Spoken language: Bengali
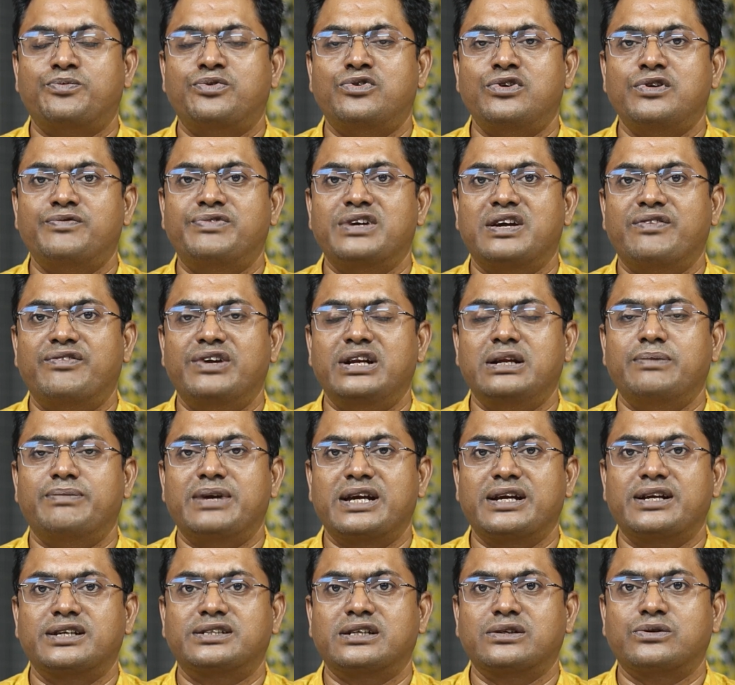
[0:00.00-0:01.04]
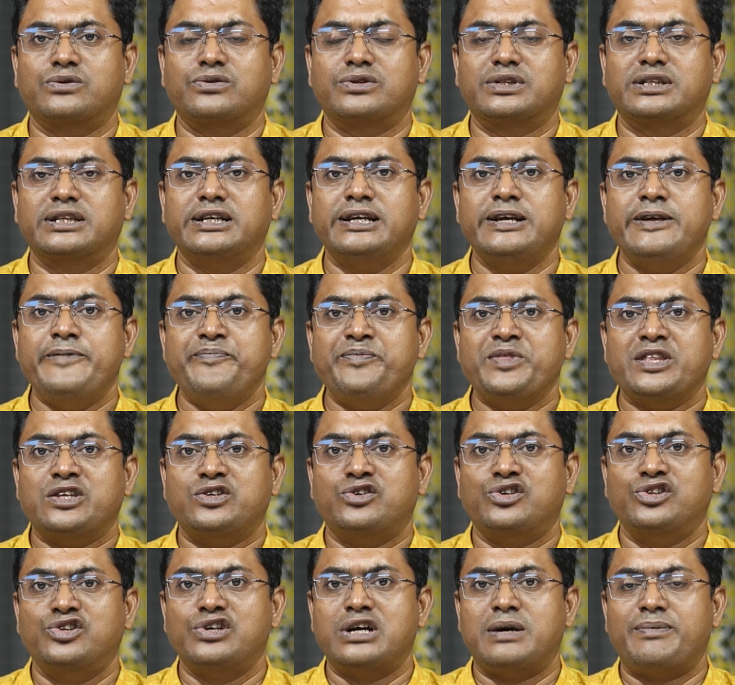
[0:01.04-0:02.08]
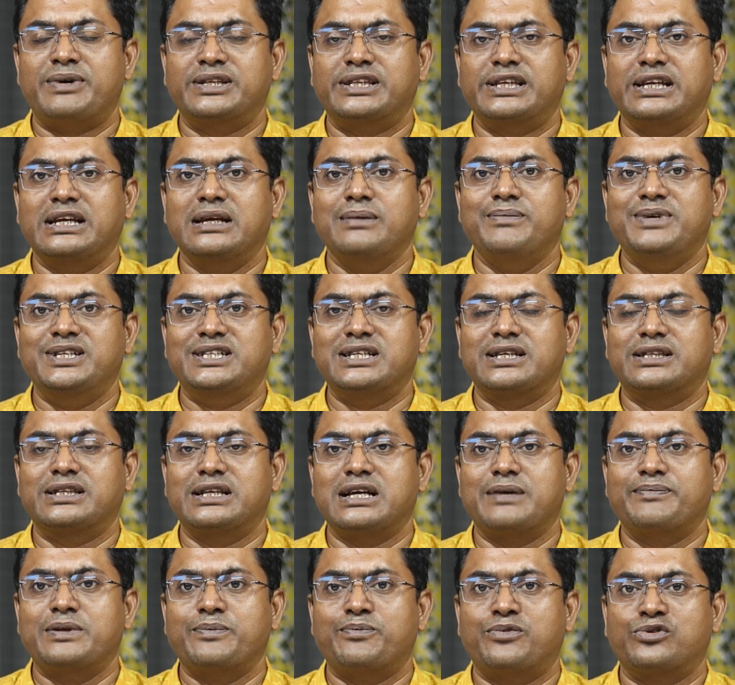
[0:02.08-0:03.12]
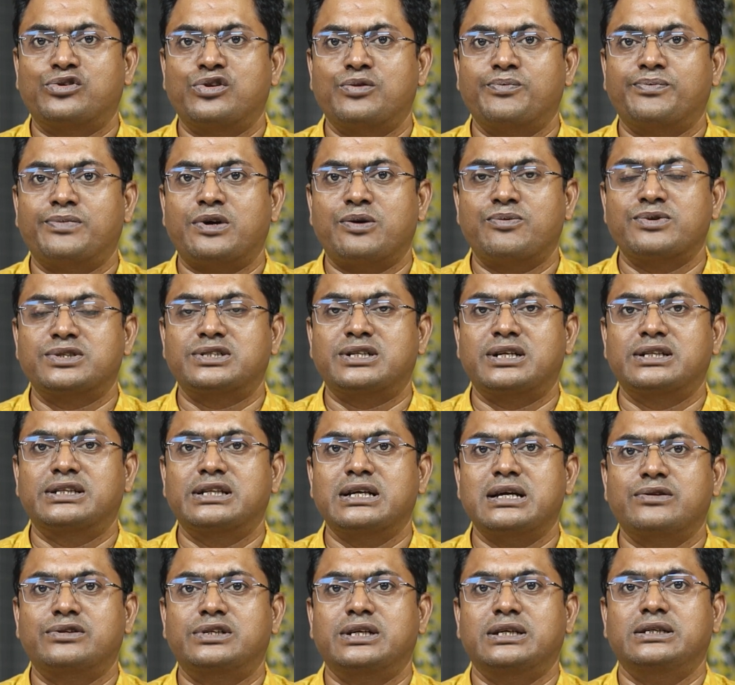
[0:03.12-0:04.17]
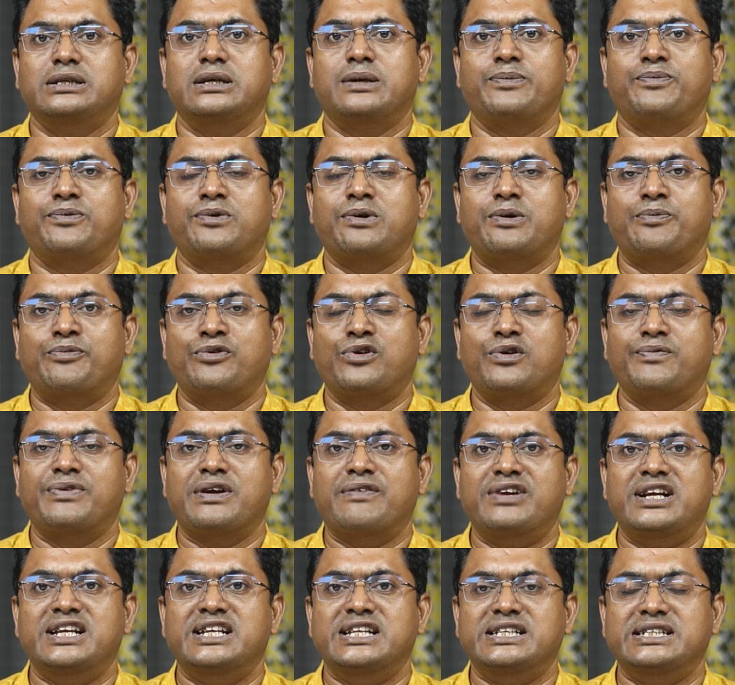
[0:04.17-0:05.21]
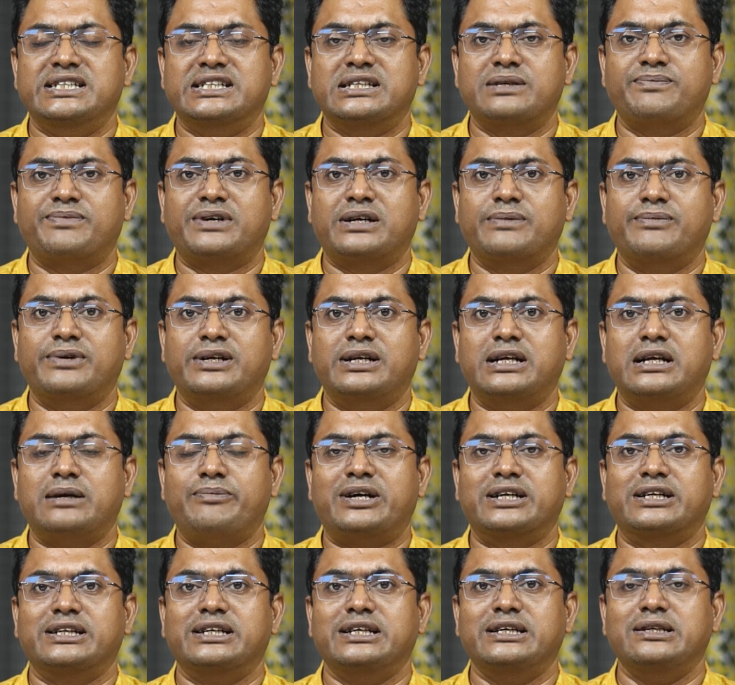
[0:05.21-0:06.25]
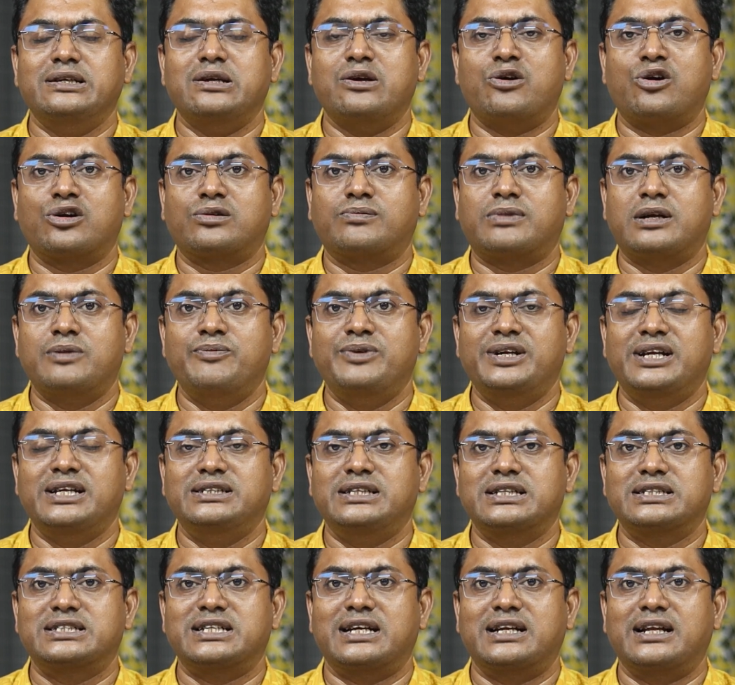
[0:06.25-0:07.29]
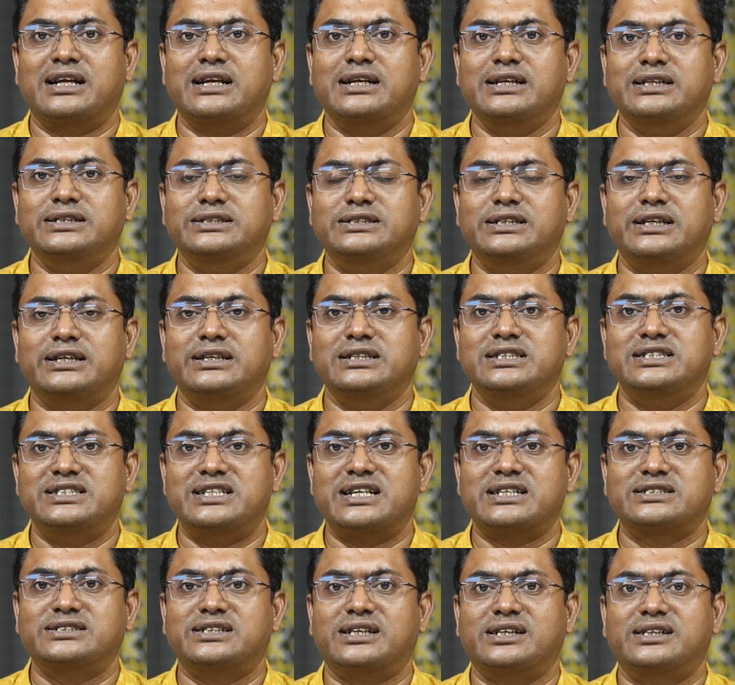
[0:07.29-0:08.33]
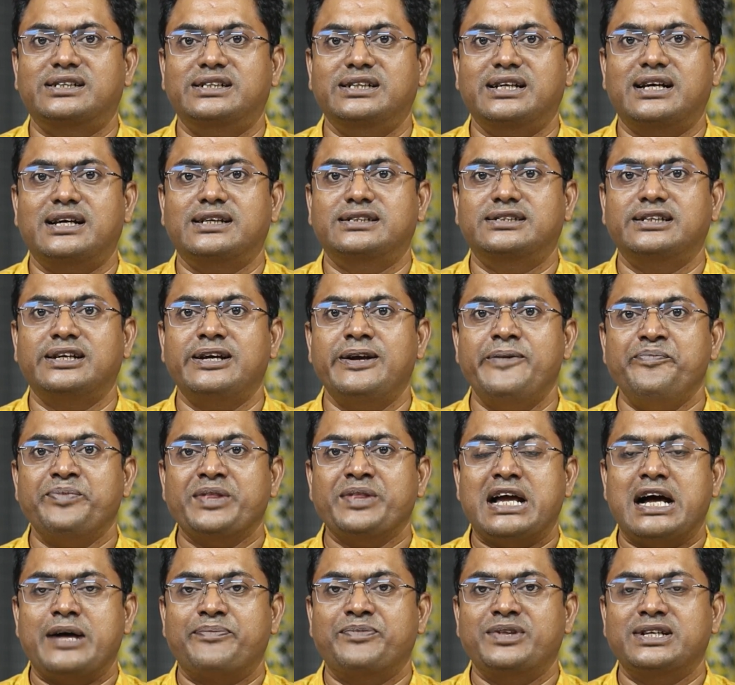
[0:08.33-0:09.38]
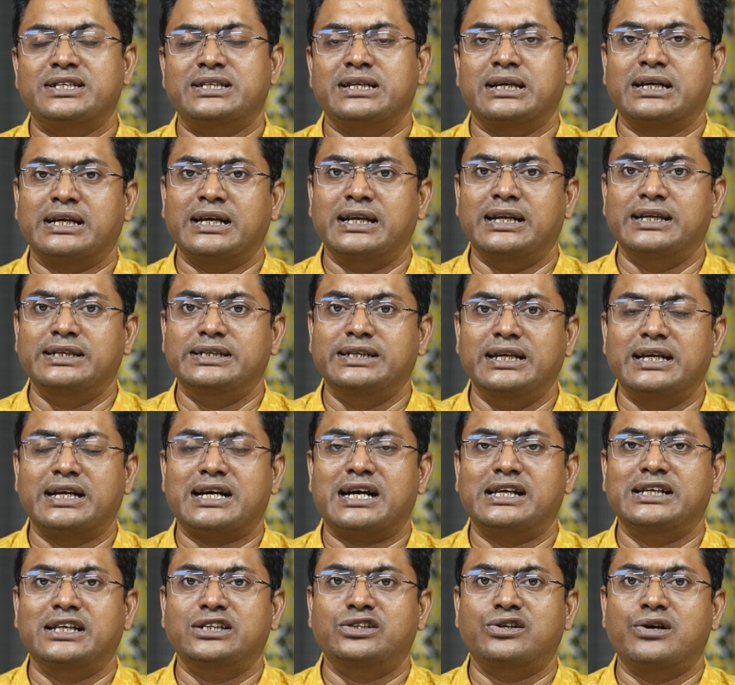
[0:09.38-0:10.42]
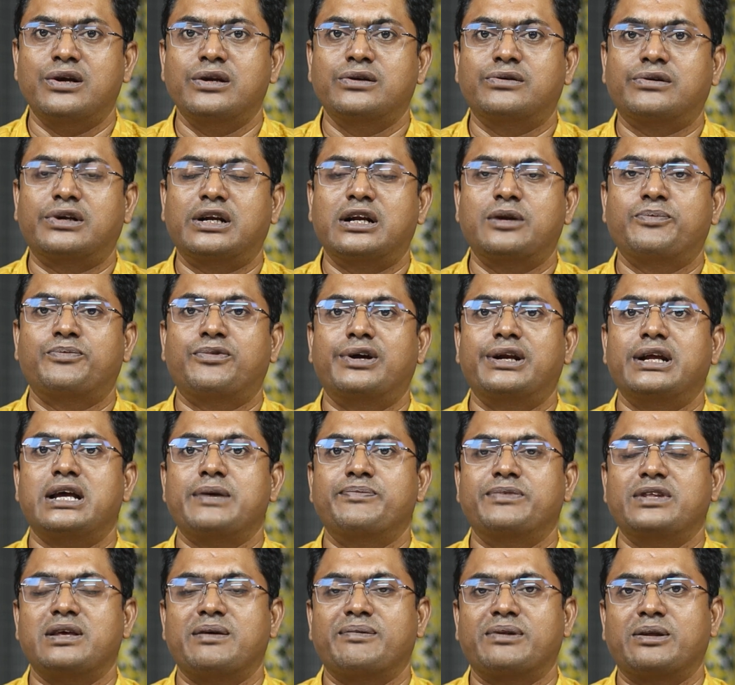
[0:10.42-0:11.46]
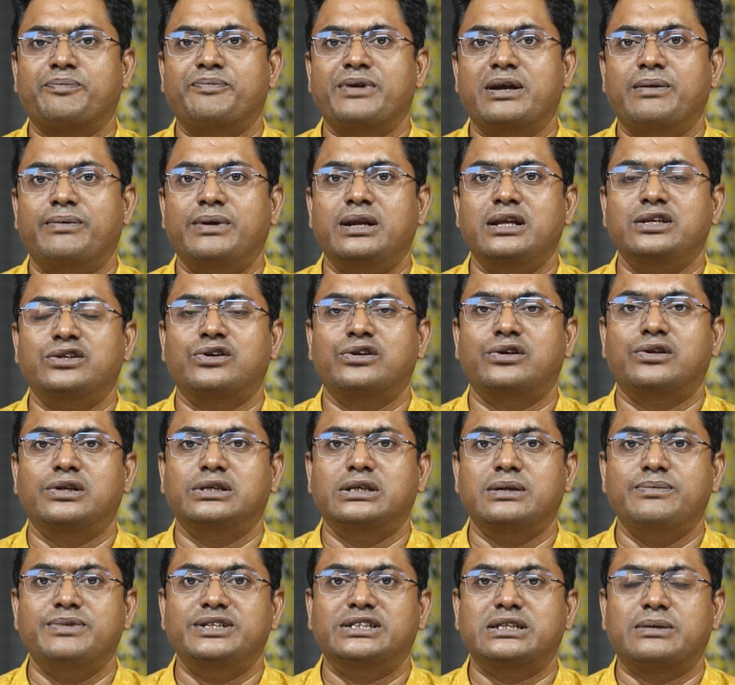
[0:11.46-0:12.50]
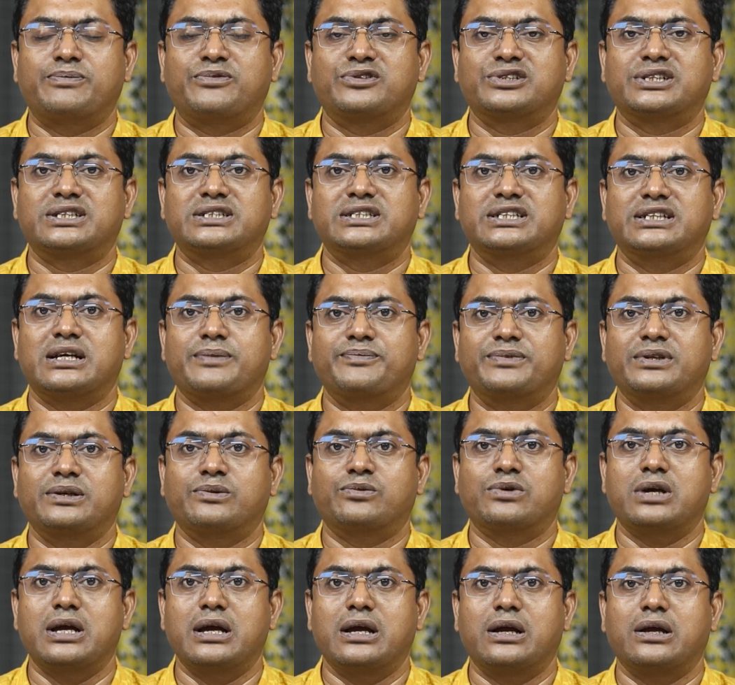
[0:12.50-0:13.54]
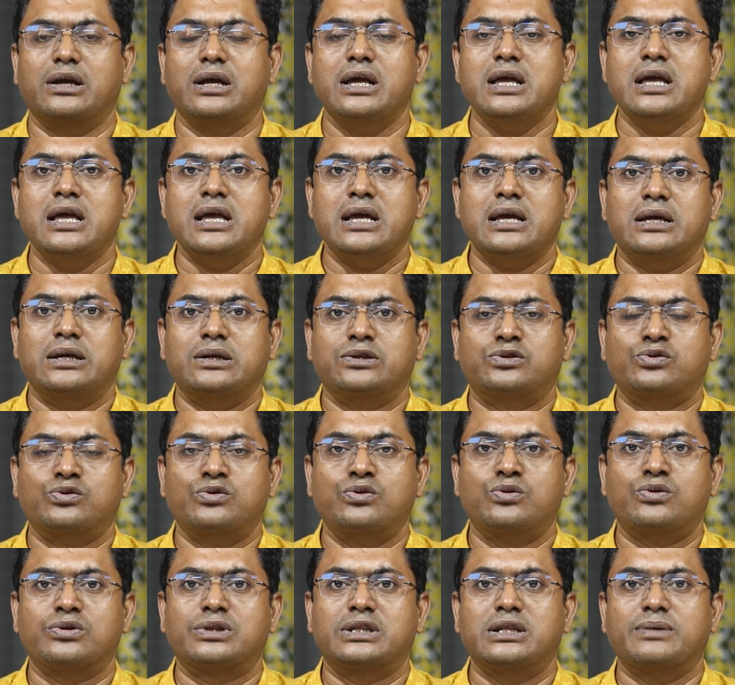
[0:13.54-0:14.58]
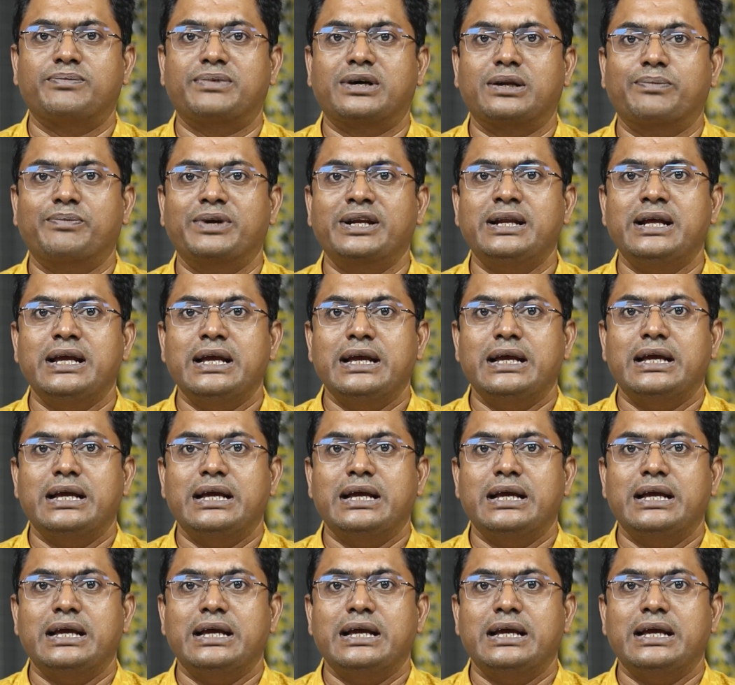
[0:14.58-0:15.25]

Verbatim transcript: ফুল ফ্যামিলি মাইগ্রেশন করতে যদিও আমাদের এই ভিসাতে আপনি প্রথম অবস্থাতে হচ্ছে যে পুরো ফ্যামিলি নিয়ে যেতে পারবেন না বাট এই পারমিটের যে স্যালারির যে স্ট্রাকচারটি আছে আপনি সেখানে গিয়ে কাজে জয়েন করার পরে আপনি আপনার ফ্যামিলির জন্য যে ভিসা প্রসেস সেটা আপনি শুরু করতে করতে পারবেন